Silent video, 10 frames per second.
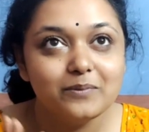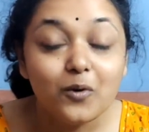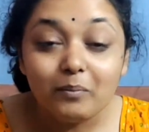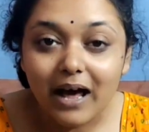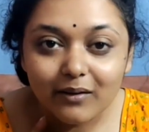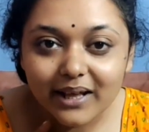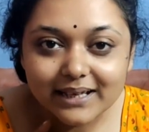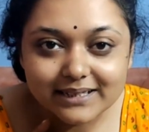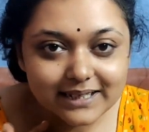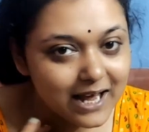খুব ভালো
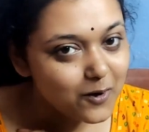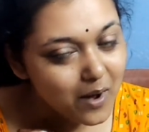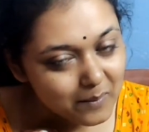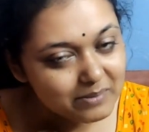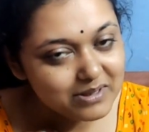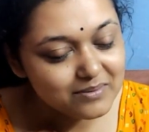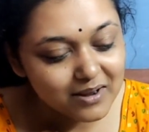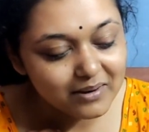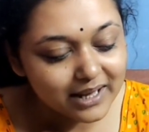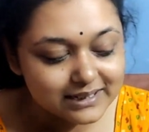লেগেছে সেটা আরও আমার বেশি ভালো
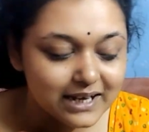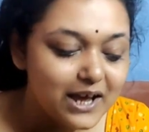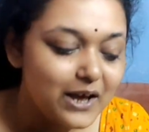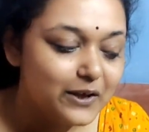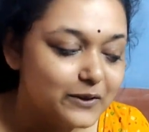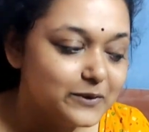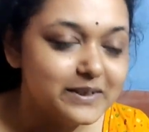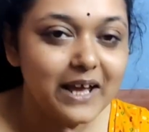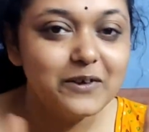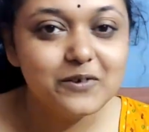লেগেছে তো
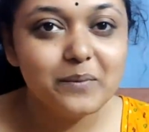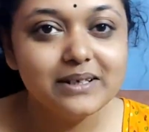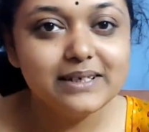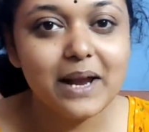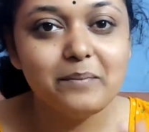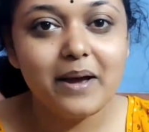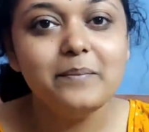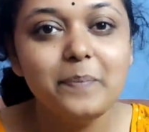থ্যাংক ইউ সো মাচ স্যার ম্যাম